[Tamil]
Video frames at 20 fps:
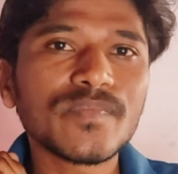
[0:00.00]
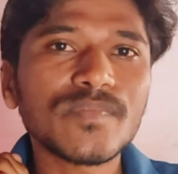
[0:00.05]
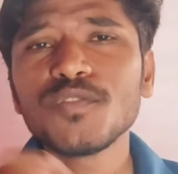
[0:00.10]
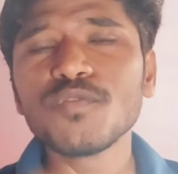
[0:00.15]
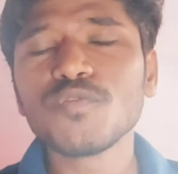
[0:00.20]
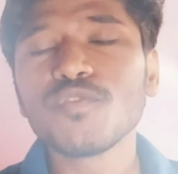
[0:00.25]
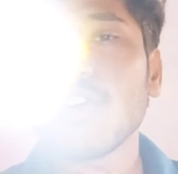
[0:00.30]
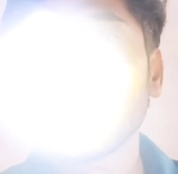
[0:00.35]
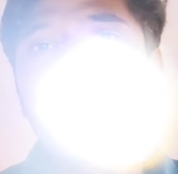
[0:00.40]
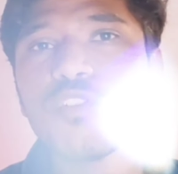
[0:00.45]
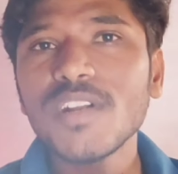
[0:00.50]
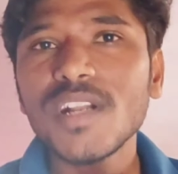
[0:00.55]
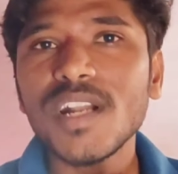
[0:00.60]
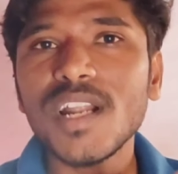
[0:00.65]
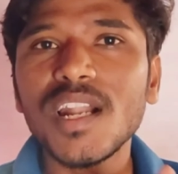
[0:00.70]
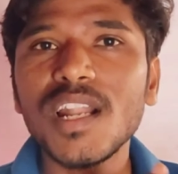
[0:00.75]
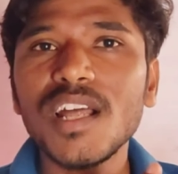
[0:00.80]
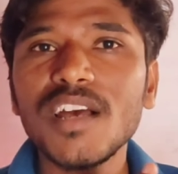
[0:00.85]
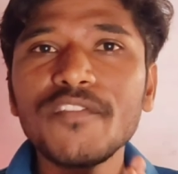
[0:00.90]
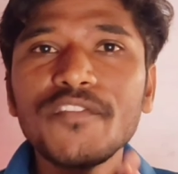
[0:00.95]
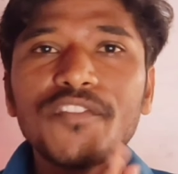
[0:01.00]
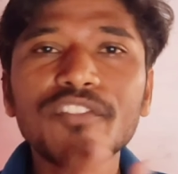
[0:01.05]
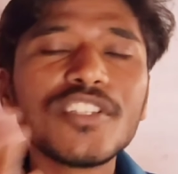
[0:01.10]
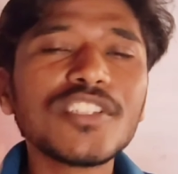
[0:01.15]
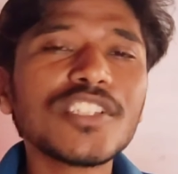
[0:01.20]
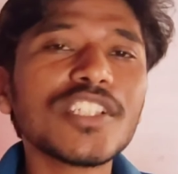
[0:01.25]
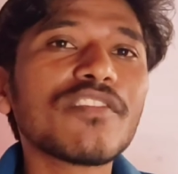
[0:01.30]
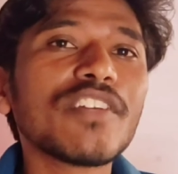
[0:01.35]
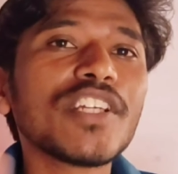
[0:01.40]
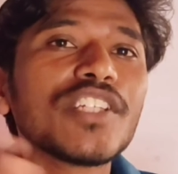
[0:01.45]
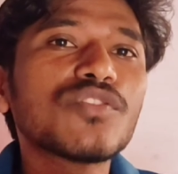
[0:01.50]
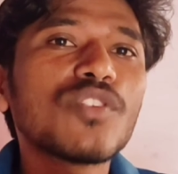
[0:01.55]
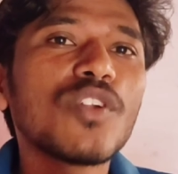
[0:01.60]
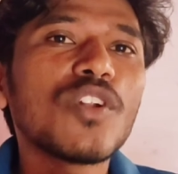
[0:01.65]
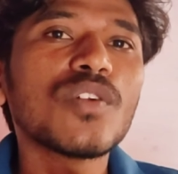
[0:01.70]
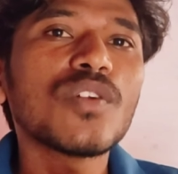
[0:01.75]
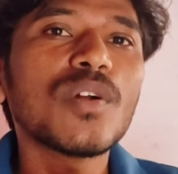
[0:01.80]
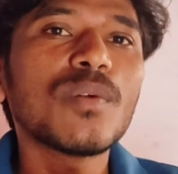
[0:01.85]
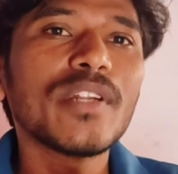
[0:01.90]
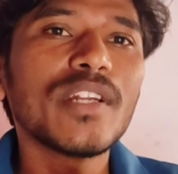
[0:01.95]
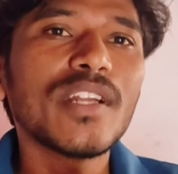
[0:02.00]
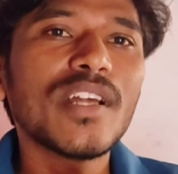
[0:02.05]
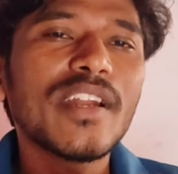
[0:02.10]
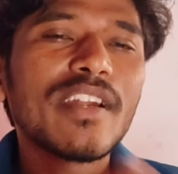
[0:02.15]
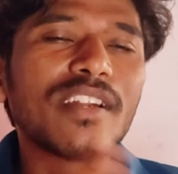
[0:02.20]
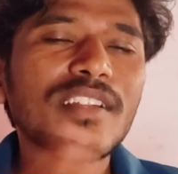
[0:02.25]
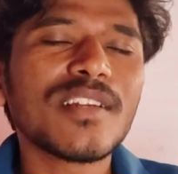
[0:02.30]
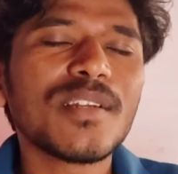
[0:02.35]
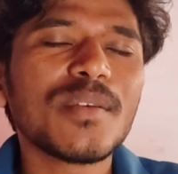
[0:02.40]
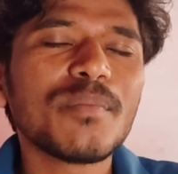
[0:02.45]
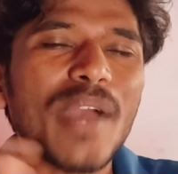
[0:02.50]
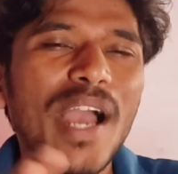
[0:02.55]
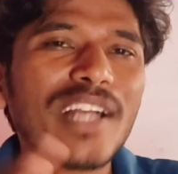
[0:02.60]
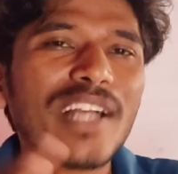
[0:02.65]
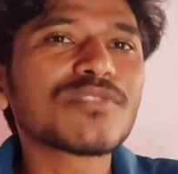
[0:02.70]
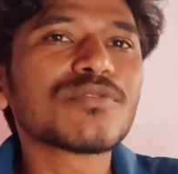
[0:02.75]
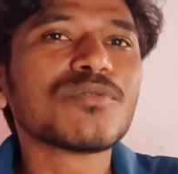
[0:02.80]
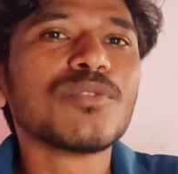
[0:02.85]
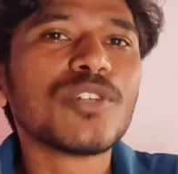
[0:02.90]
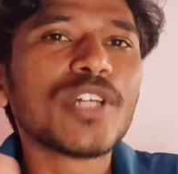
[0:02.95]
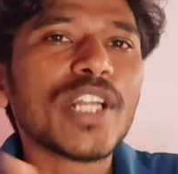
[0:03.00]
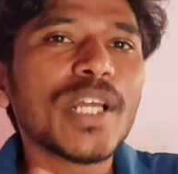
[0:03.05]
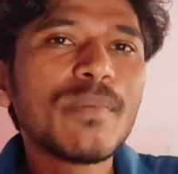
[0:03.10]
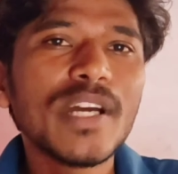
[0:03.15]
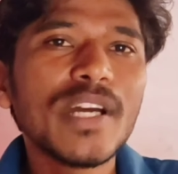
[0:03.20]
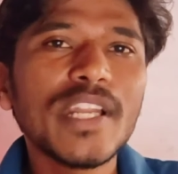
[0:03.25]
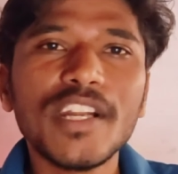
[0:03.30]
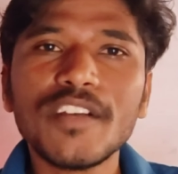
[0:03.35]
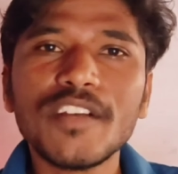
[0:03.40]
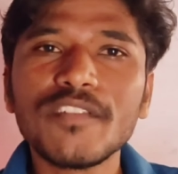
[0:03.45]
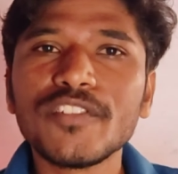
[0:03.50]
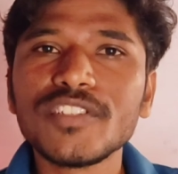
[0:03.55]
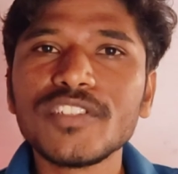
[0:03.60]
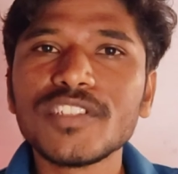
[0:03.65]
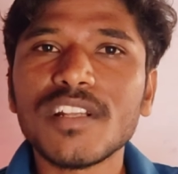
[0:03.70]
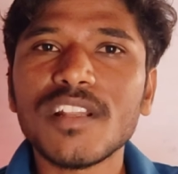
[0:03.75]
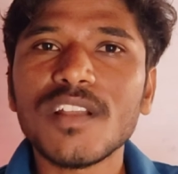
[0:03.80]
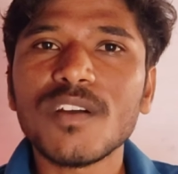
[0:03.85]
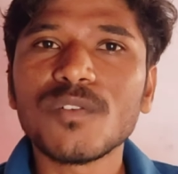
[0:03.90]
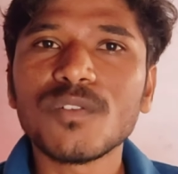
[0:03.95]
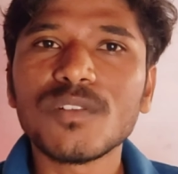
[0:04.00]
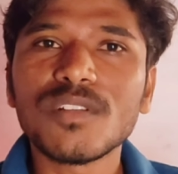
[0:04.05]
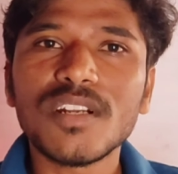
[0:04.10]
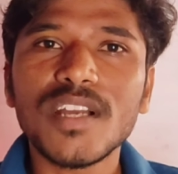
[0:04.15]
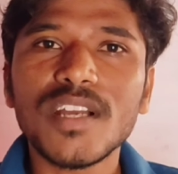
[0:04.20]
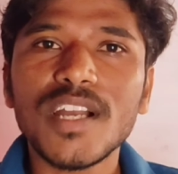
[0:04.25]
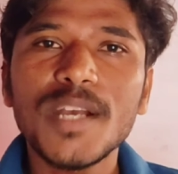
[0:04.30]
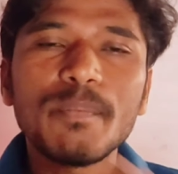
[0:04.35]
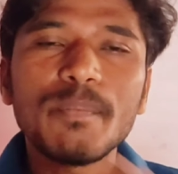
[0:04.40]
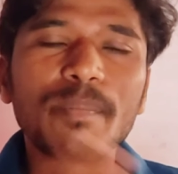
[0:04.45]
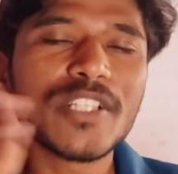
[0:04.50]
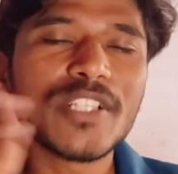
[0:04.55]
ஸோ ஓவராலாக ஃபியூச்சர் வைஸ் சொல்லணும் அப்படின்னா ரெண்டுத்துலையும் மேக்ஸிமம் ஒரே மாதிரியான ஃபியூச்சர் தான் கொடுத்துருக்காங்க